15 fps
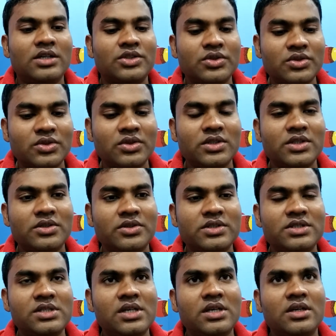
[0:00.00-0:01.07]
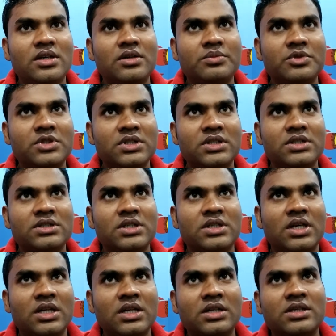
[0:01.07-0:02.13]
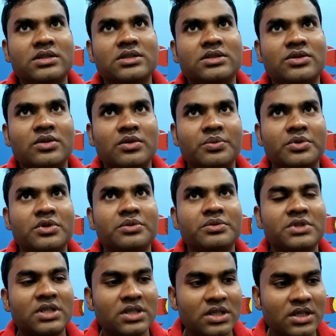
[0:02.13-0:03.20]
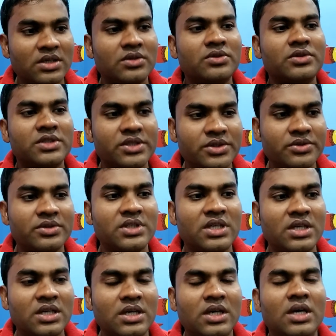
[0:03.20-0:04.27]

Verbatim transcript: সতেরো দিন হয়েছে আল্লাহ রহমতে আল্লাহর কাছে সর্বপ্রথমে জানাই লাখ কোটি সুক্রিয়া